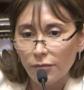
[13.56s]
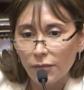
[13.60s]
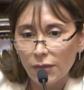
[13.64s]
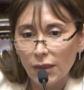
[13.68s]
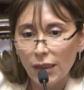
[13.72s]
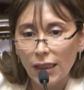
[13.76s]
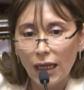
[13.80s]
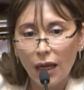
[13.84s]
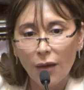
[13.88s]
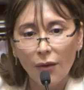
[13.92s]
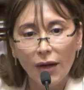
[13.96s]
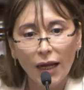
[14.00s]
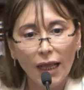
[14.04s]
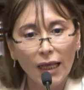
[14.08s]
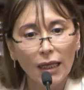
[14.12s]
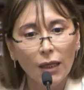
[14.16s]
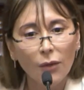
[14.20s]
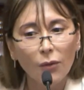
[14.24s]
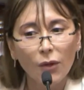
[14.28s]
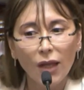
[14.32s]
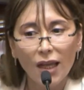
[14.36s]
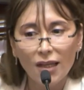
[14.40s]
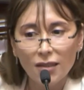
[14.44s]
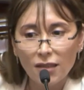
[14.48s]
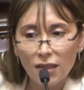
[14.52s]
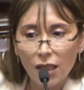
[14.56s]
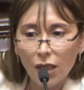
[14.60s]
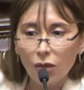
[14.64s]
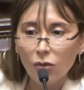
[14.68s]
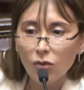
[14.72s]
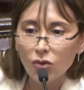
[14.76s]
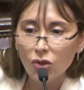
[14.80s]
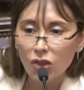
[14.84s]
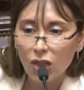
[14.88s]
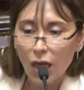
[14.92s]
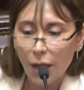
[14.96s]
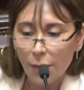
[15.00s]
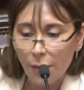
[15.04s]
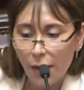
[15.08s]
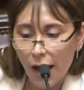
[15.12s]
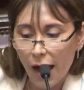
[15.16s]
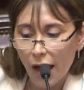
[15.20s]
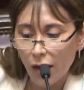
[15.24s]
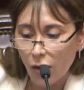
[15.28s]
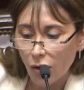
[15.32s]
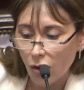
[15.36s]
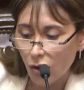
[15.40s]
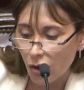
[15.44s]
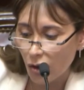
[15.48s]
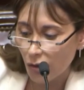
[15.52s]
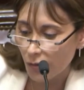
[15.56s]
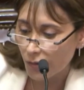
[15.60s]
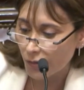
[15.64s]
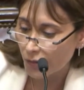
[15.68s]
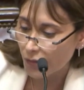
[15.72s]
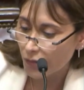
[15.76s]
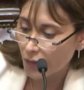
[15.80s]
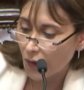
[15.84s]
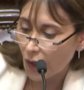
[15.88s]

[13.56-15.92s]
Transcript: Y la verdad que voy a hacer un llamado